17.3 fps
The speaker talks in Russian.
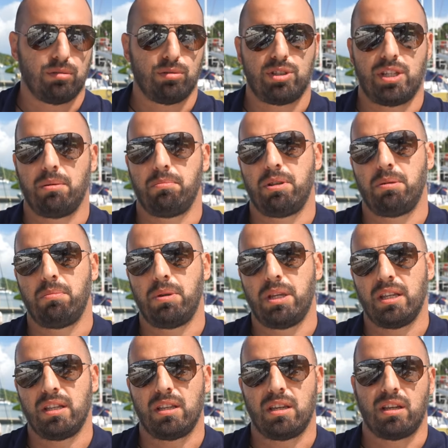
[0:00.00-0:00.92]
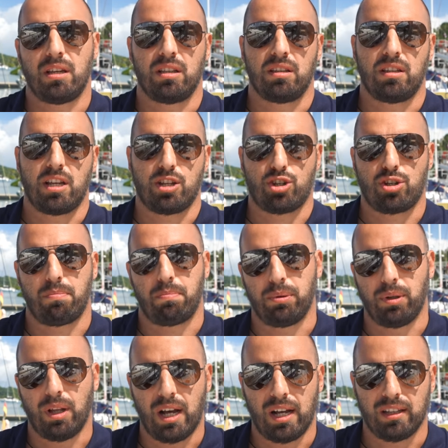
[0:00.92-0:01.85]
но тем не менее наши
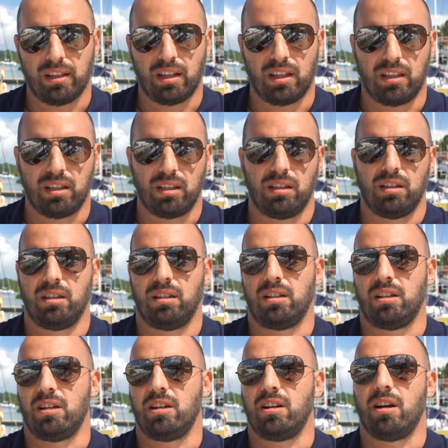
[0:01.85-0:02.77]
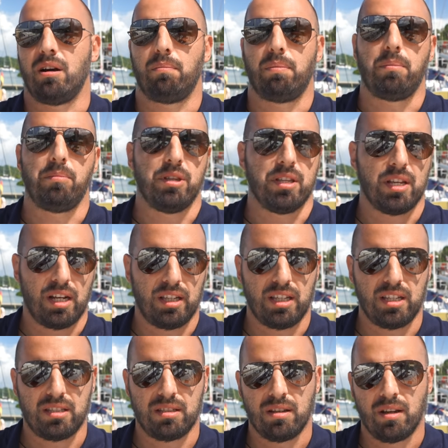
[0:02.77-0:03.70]
планы э,
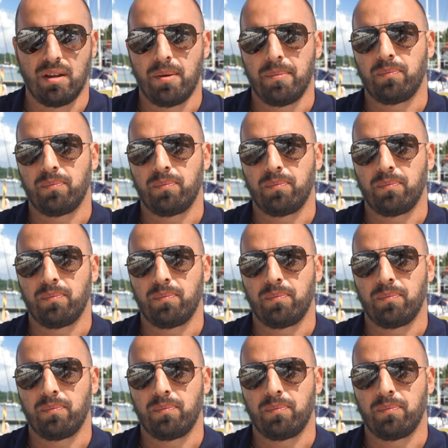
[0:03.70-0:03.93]
поменялись.